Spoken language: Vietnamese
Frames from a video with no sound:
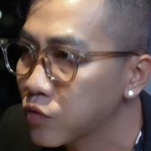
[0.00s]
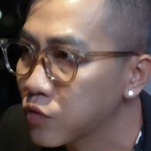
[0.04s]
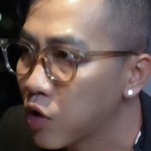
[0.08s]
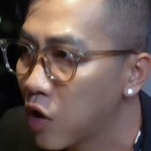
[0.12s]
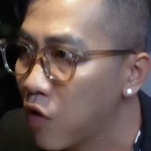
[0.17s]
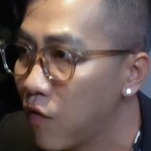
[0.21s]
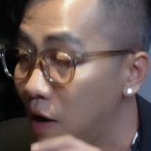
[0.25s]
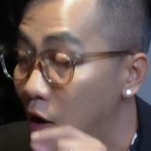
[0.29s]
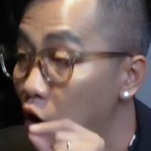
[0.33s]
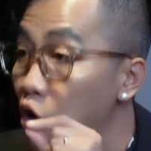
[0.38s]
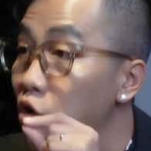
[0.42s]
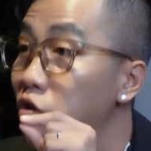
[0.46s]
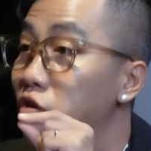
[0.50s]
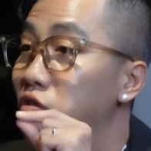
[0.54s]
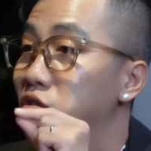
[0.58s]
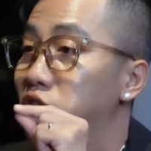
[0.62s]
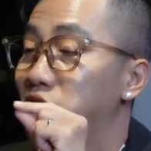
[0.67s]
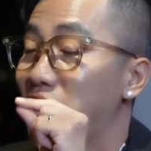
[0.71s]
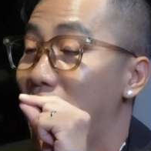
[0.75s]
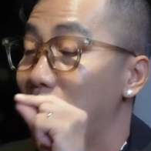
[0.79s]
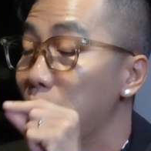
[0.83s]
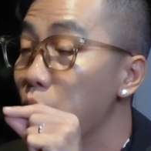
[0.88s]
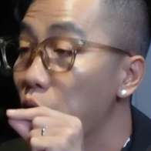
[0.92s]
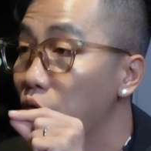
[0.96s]
nó mà có
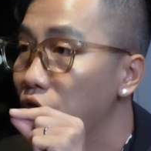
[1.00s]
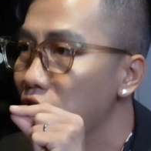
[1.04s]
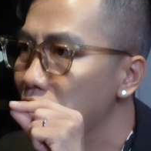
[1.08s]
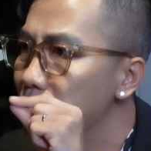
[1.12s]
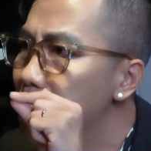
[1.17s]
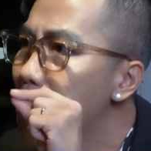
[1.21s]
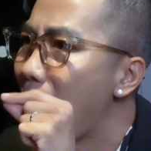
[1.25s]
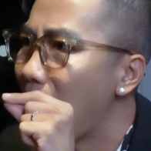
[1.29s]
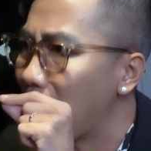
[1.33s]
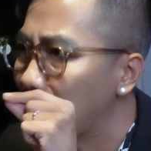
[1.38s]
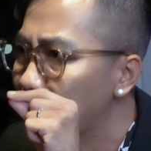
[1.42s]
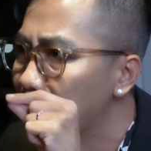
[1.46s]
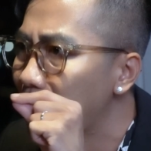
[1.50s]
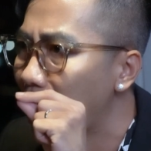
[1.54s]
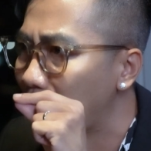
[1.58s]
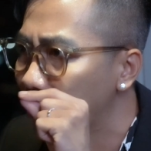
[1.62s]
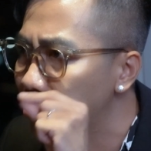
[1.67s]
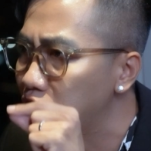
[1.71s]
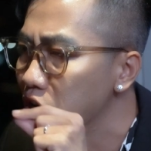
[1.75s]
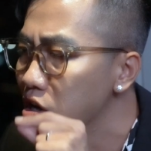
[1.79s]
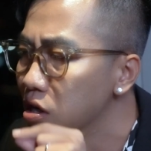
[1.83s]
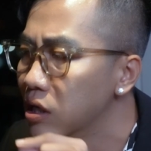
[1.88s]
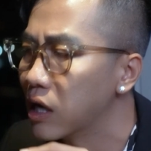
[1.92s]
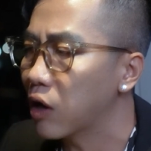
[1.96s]
sẵn một vị mặn đặc
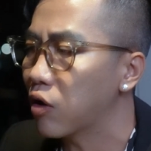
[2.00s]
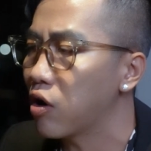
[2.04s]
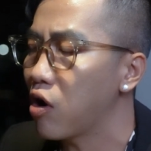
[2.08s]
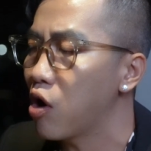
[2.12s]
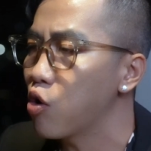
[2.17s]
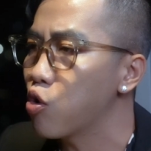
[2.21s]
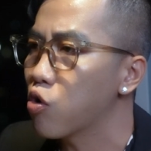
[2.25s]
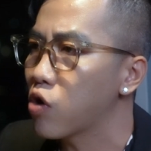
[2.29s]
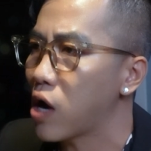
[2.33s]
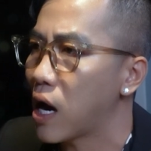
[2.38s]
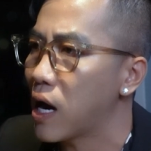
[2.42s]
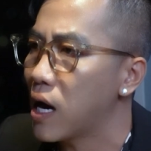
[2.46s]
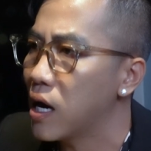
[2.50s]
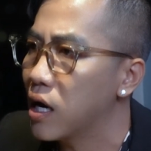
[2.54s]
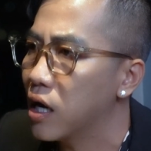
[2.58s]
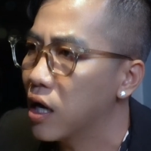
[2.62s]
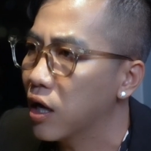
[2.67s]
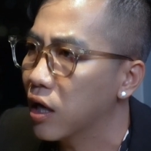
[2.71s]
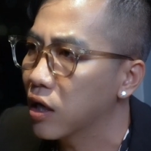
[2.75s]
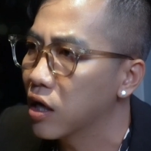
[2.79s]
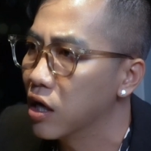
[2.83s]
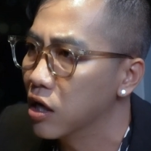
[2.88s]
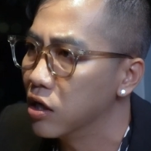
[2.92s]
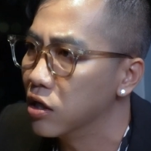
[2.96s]
trưng nào đó của cá
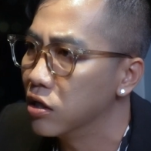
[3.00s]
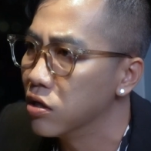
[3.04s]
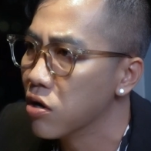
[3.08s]
à, ngừ